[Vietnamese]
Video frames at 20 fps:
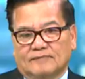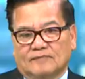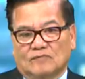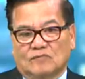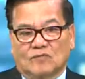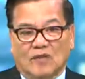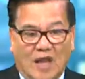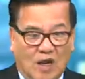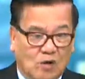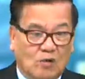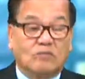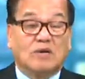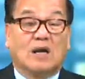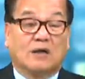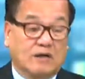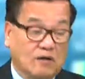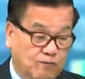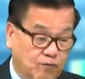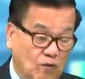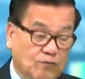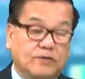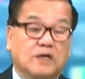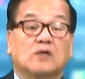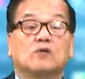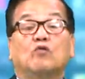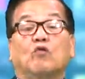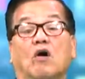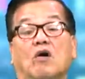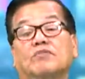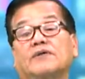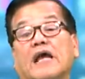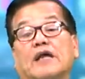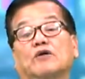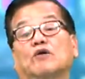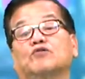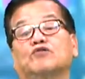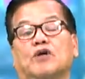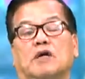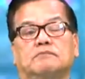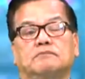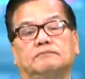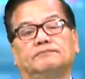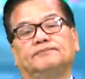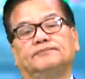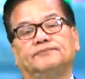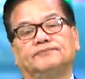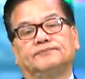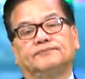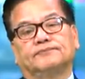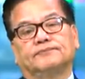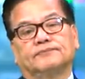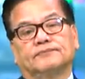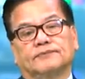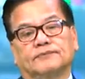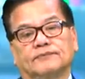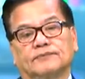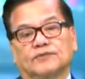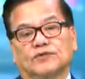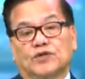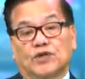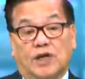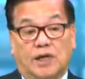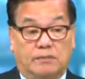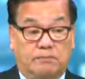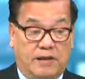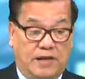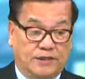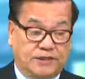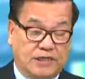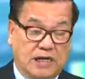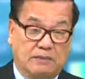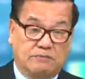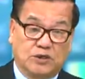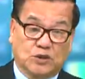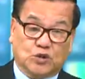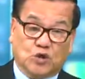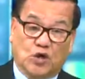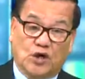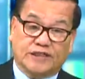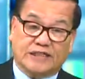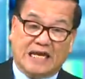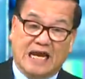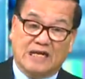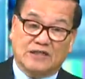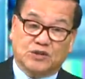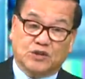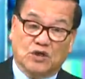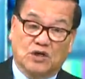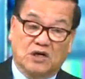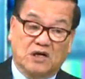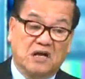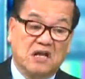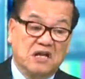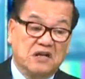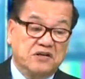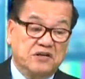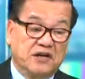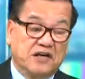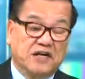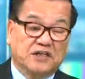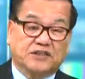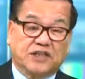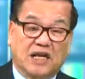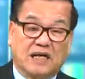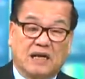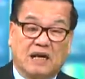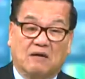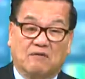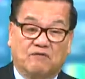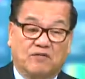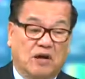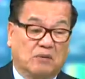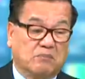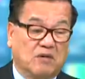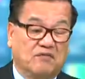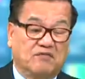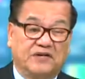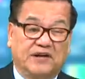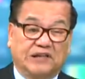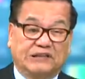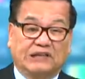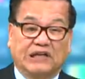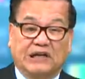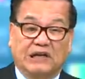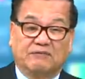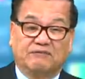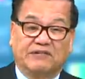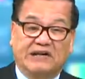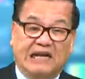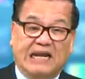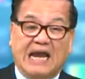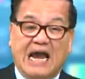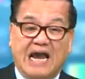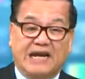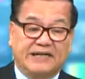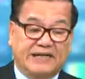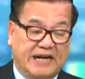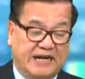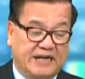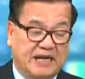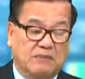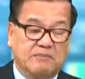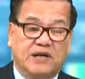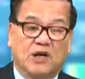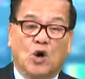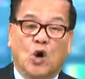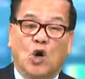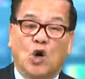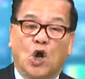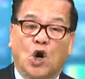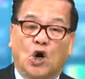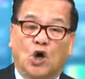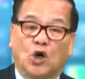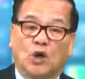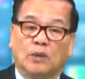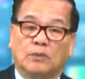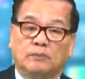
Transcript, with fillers: Đây cũng là cái phúc đức của ông Donald Trump. Cho nên bề trên nó soi sáng cho những cái tên làm việc mà vì tiền, vì gái này đã bị hối lộ.